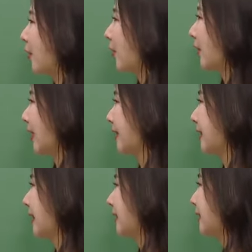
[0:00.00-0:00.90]
거
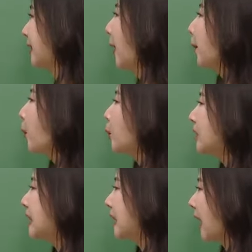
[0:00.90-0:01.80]
가르시아는
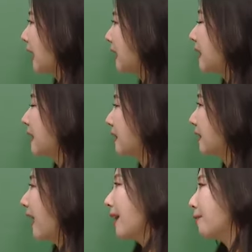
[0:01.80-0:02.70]
본인이 가리킨 그
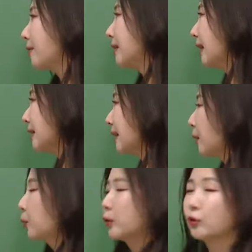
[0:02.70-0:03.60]
컬러풀한
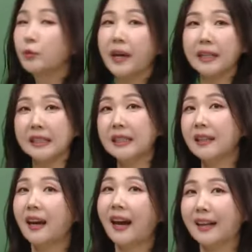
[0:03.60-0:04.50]
색상의 옷을 구매하진
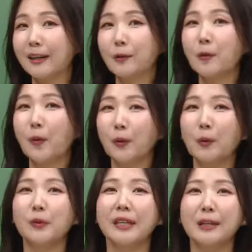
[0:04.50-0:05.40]
않았고
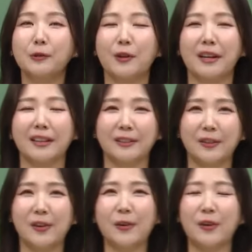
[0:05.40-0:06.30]
동생이 구하라는
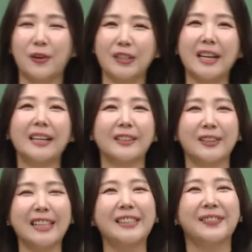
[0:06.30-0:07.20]
거 어, 사라는
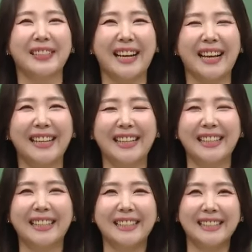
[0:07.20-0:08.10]
거 샀습니다.
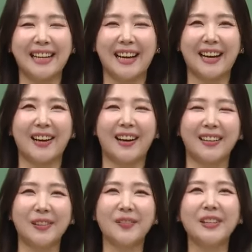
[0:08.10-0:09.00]
자,
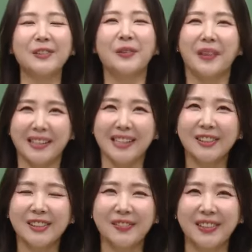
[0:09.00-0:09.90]
아, 정말 수고 많이
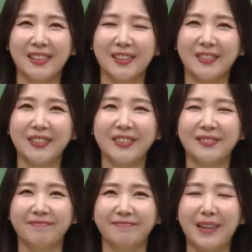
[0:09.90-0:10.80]
하셨습니다, 여러분.
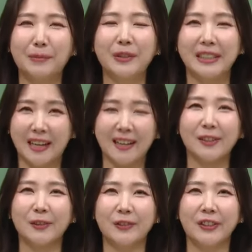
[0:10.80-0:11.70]
음, 마무리 잘
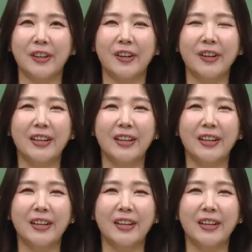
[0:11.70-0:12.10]
하셨고요.